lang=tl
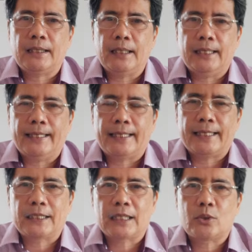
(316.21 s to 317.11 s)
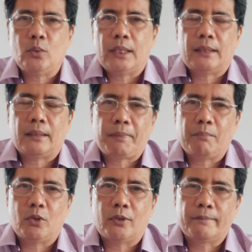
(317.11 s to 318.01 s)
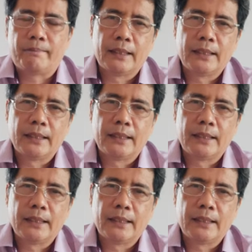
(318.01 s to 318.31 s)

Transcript: diin ang isang sulat ni Pablo.